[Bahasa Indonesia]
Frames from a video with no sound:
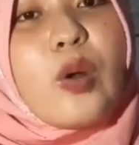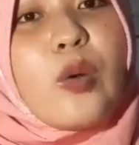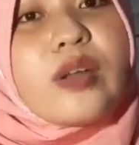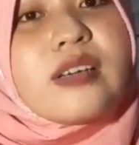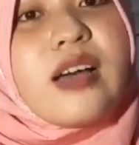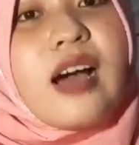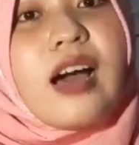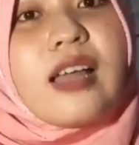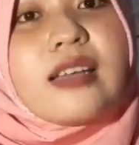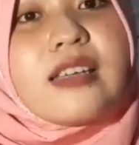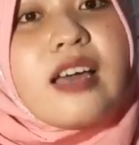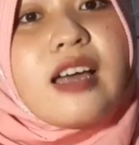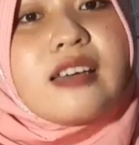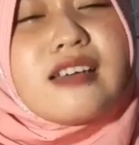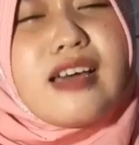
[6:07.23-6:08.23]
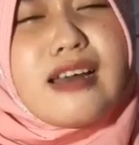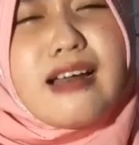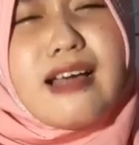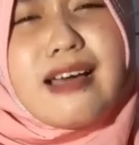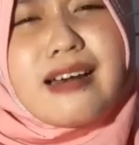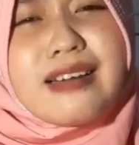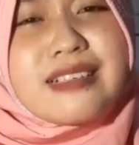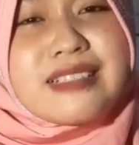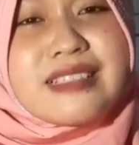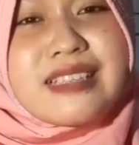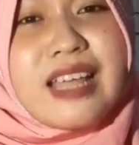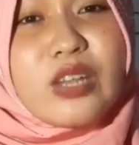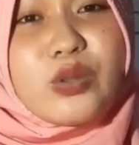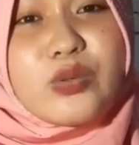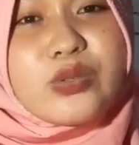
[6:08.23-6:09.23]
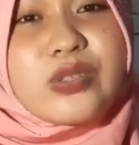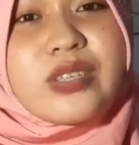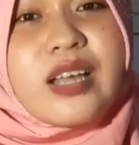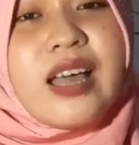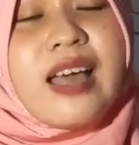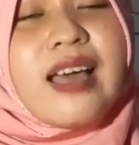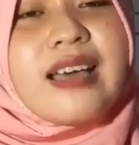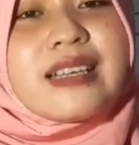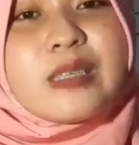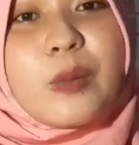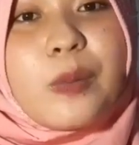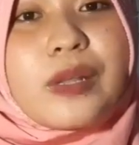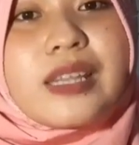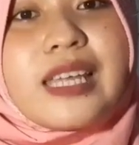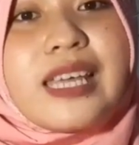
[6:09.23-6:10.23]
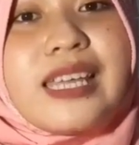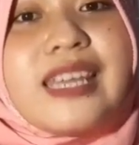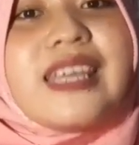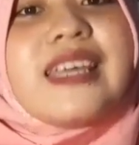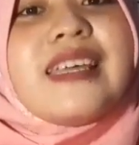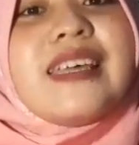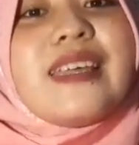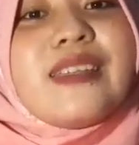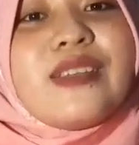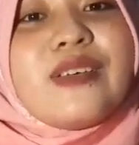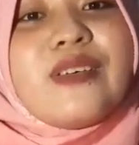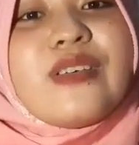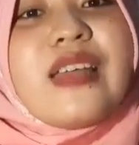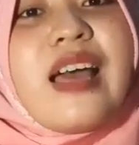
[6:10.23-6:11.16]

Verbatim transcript: keluarga kalian gara-gara status seperti ini gitu.